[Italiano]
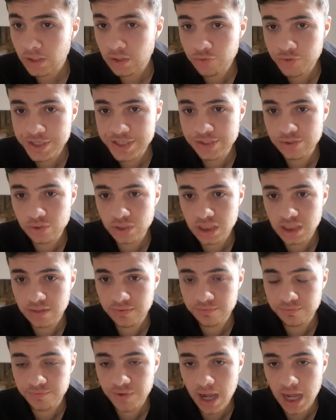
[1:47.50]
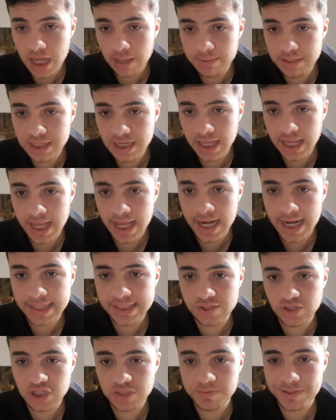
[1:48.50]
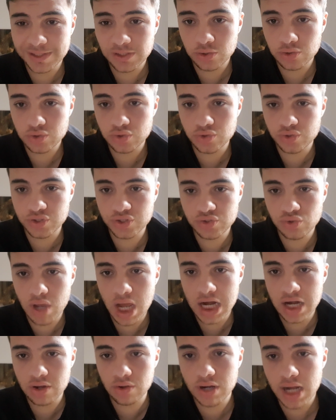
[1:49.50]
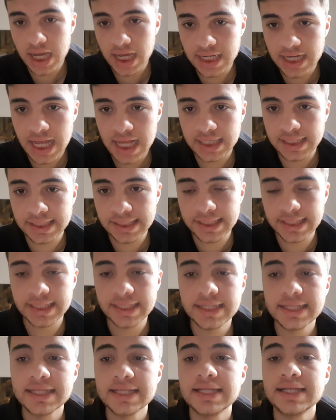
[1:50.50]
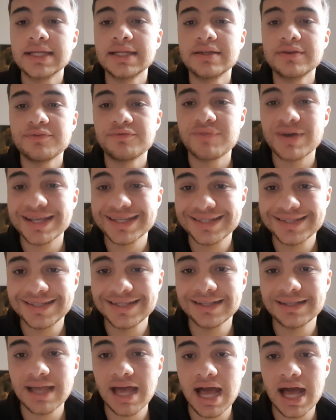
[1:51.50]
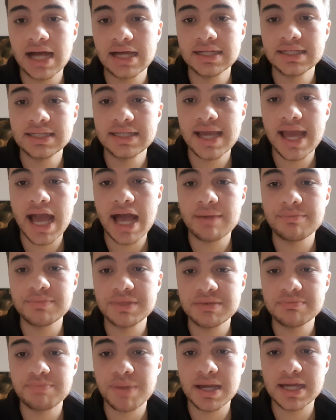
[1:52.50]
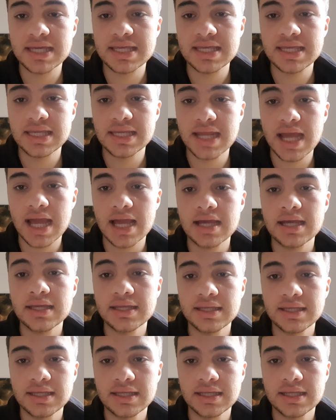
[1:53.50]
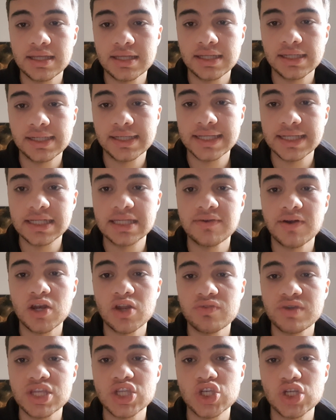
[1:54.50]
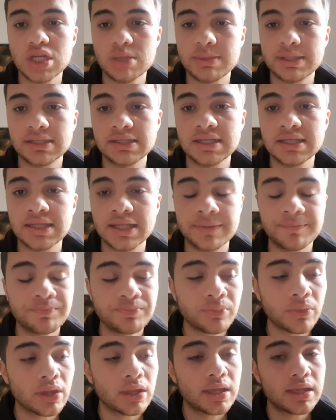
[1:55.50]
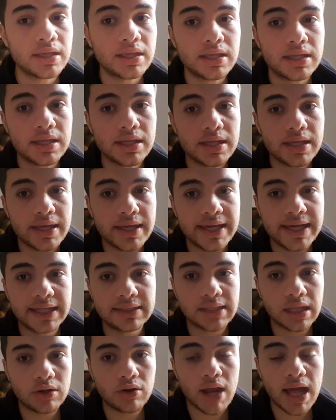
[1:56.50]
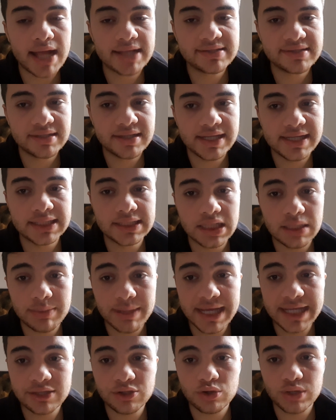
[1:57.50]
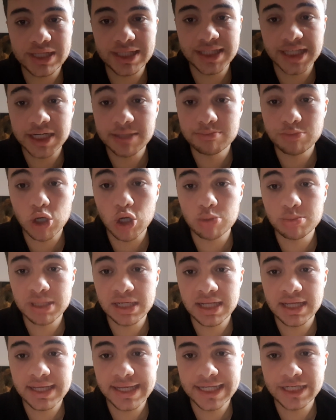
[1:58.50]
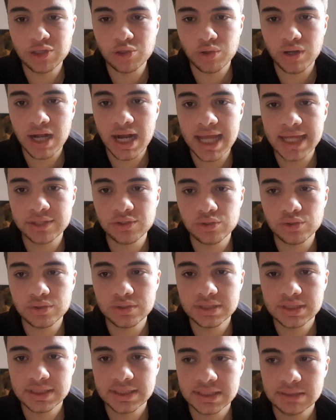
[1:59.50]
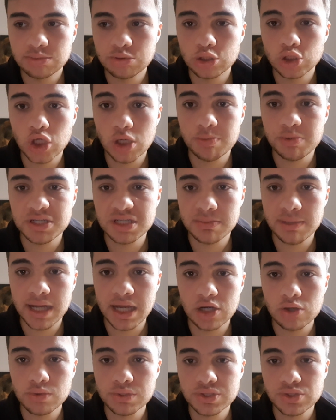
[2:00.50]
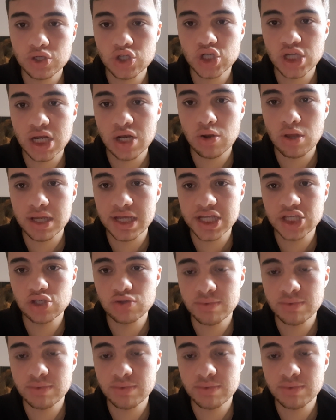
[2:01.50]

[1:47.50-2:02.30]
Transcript: questo fa capire che a Lazio rispetto allo scorso anno una grande vastità di cambi in panchina che ti fanno vincere le partite. Entrano Lazzari, entra Pedro, entra Immobile che è tornato, eh, purtroppo si è beccato questo giallo anche in